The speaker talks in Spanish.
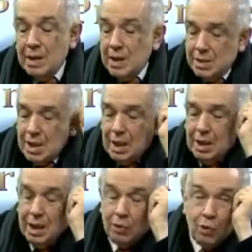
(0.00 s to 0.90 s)
y
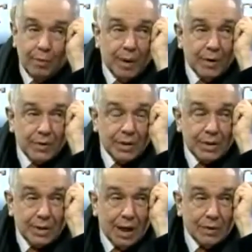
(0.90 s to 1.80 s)
echarle la culpa a los
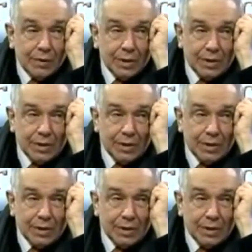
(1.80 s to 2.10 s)
cristianos.